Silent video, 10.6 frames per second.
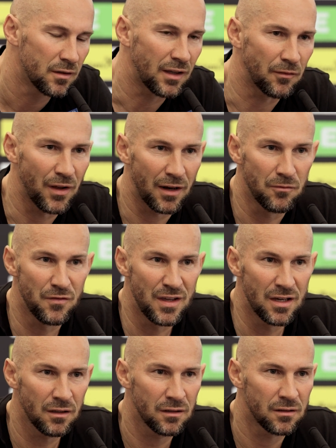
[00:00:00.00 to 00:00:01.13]
dann werden
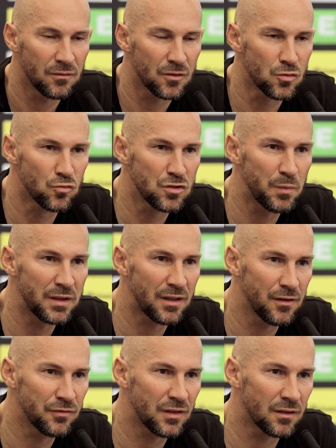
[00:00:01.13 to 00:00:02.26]
wir was uns
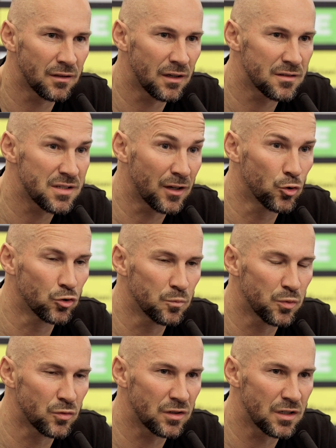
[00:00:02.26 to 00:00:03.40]
betrifft, dann einen sehr guten
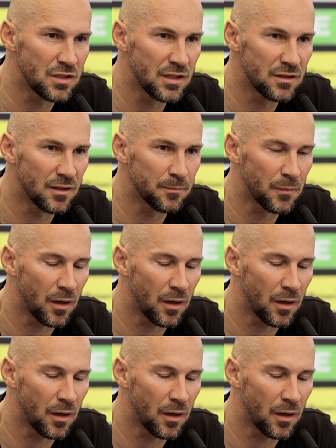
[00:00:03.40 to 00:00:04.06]
Punkteschnitt haben.